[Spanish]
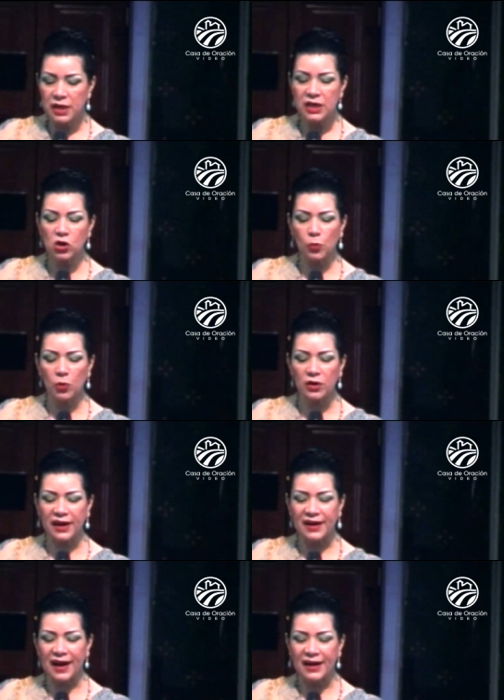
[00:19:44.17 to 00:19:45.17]
¿Y cómo
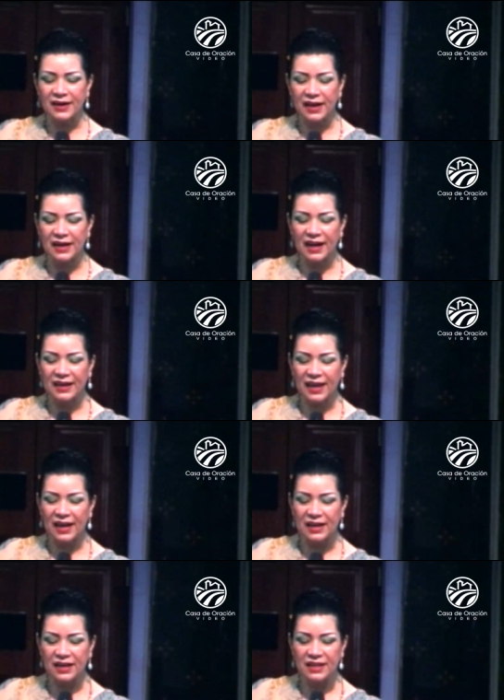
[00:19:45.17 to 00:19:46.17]
creerán en
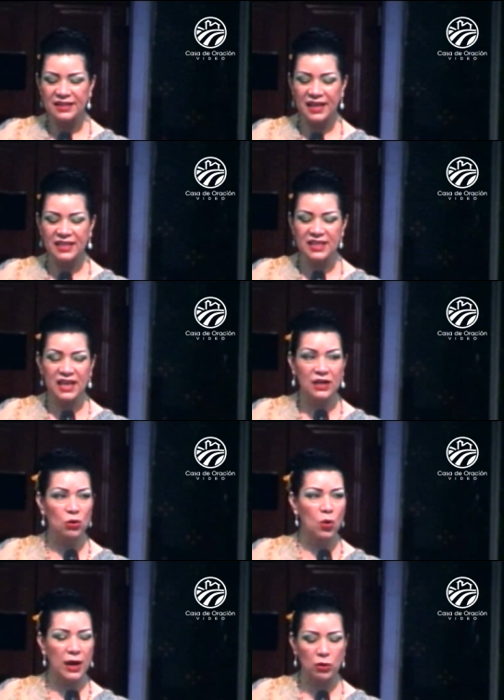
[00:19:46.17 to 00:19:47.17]
aquel de quien
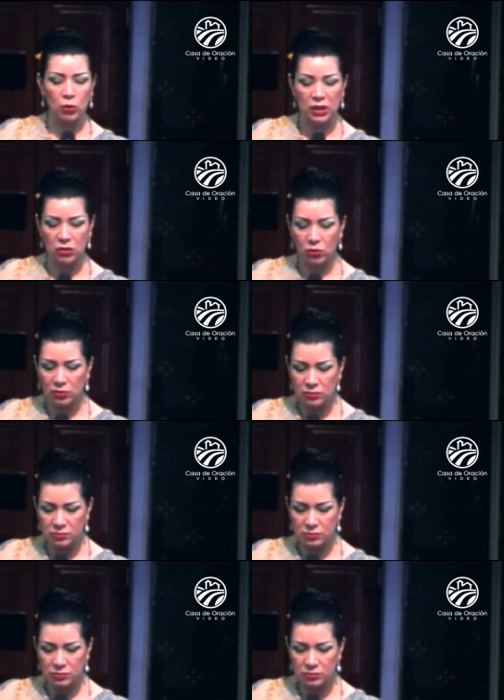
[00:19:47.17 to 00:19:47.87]
no han oído?